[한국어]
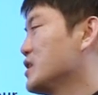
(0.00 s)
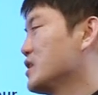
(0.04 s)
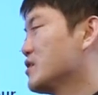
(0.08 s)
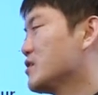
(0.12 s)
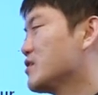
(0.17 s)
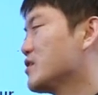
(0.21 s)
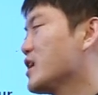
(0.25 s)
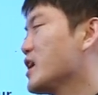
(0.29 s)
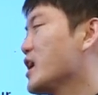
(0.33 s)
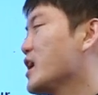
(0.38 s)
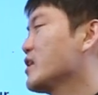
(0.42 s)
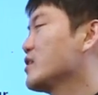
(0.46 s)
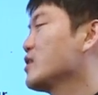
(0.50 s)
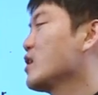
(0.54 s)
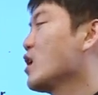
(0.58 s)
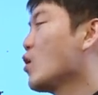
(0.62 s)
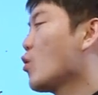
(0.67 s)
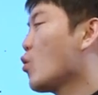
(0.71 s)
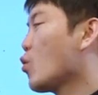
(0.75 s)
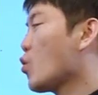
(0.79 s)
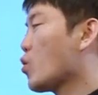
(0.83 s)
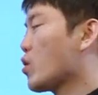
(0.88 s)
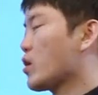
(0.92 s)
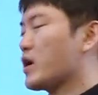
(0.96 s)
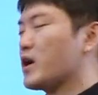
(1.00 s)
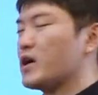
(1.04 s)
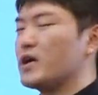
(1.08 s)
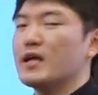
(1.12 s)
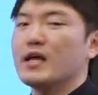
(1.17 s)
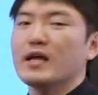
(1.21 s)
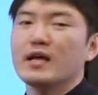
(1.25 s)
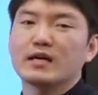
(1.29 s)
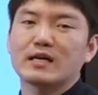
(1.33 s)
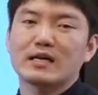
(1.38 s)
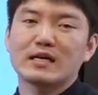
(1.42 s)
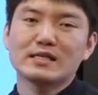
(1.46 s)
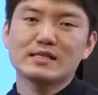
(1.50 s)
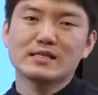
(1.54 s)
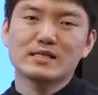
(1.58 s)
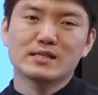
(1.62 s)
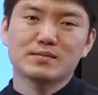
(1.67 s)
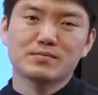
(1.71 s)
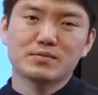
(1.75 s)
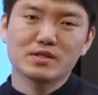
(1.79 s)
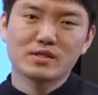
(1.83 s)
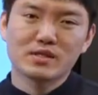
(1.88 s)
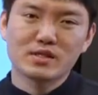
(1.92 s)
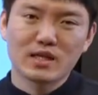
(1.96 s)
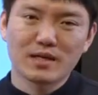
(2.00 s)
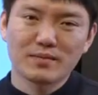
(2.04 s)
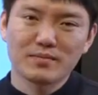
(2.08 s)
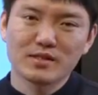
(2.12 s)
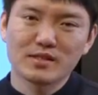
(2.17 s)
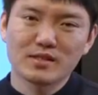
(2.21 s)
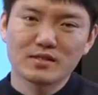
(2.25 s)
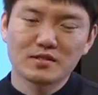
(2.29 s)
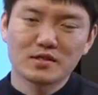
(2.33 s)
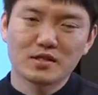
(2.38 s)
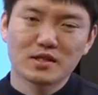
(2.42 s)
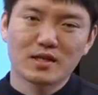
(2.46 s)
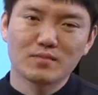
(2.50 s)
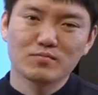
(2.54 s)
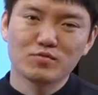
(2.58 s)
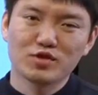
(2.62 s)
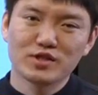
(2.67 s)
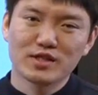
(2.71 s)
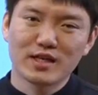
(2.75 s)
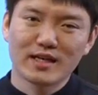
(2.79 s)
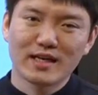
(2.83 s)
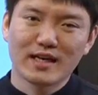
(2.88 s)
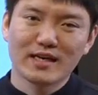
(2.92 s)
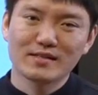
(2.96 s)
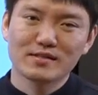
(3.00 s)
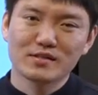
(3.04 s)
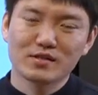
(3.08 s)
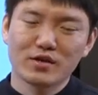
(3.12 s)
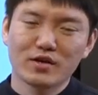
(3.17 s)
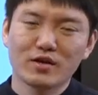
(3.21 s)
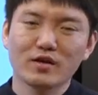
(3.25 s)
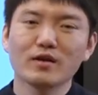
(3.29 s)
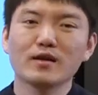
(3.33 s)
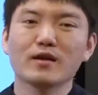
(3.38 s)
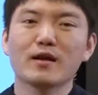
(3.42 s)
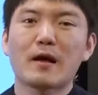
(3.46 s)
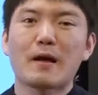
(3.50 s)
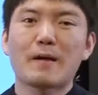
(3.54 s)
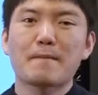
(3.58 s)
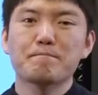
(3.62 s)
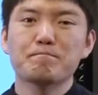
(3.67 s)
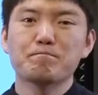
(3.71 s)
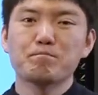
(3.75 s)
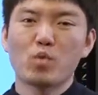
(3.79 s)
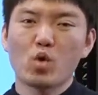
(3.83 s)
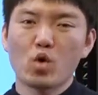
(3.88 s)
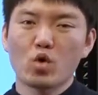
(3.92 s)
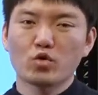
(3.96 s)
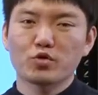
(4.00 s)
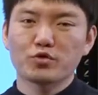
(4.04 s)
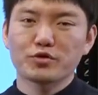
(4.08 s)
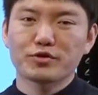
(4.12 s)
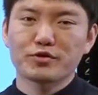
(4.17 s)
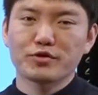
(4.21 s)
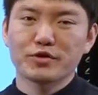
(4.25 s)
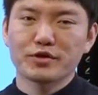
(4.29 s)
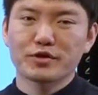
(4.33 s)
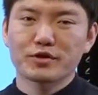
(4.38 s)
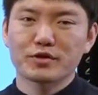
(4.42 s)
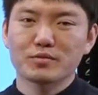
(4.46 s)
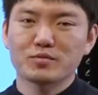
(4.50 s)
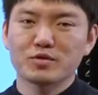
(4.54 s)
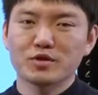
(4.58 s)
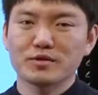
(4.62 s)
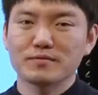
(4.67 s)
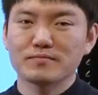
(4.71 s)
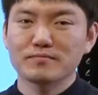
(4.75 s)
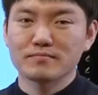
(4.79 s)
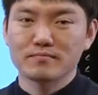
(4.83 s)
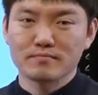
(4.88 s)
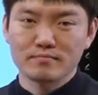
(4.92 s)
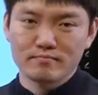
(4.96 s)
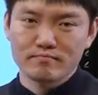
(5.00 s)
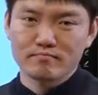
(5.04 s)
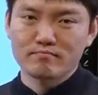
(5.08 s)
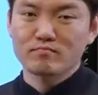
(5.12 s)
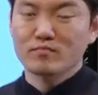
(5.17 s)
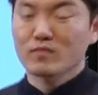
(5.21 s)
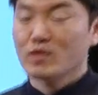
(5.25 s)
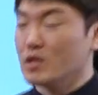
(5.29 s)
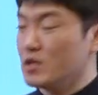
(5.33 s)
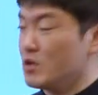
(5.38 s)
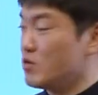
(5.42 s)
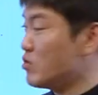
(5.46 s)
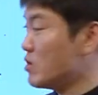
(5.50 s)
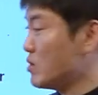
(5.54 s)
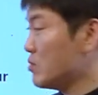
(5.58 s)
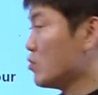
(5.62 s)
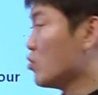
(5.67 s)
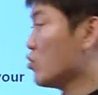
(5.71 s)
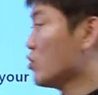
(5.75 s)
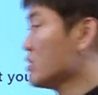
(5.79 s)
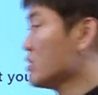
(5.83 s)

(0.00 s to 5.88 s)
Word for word: the internet or customer services. 이렇게 문제가 나왔어요. 뭐 고를 거예요, 여러분? 이걸 한번